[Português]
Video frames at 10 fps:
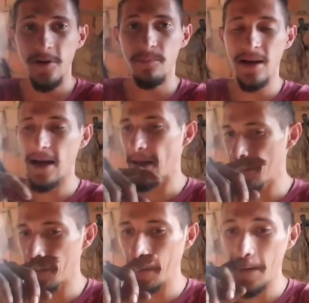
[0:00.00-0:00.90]
cor e
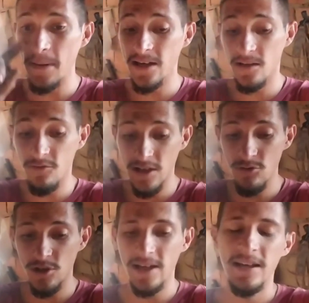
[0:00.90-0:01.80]
pancada. E amanhã nós vamos lá
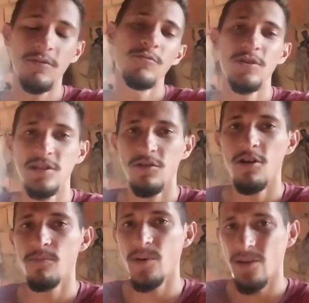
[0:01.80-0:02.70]
no Jair, lá eu vou mostrar o
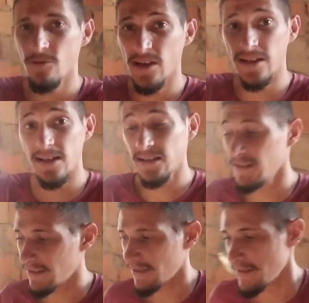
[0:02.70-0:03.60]
galpão lá e o que, que tá
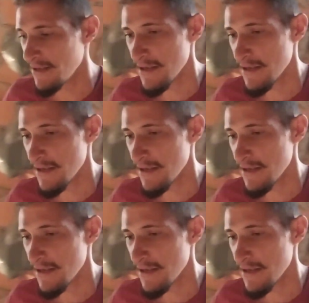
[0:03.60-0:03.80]
tendo lá.